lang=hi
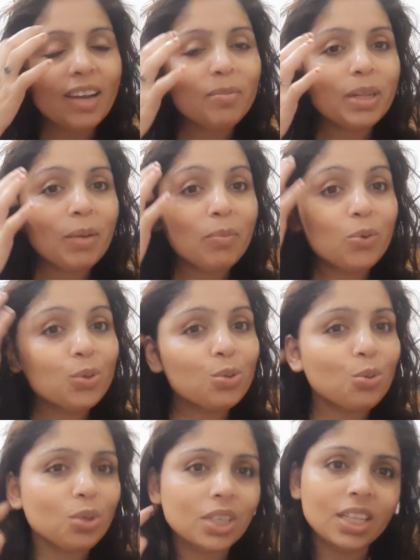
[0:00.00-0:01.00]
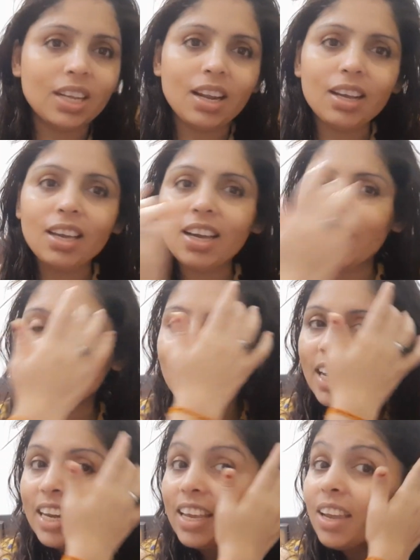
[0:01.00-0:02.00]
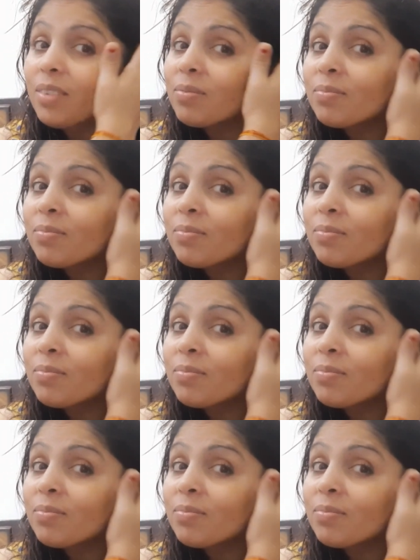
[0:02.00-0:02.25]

मतलब कुछ सोचा था ना कि करने के लिए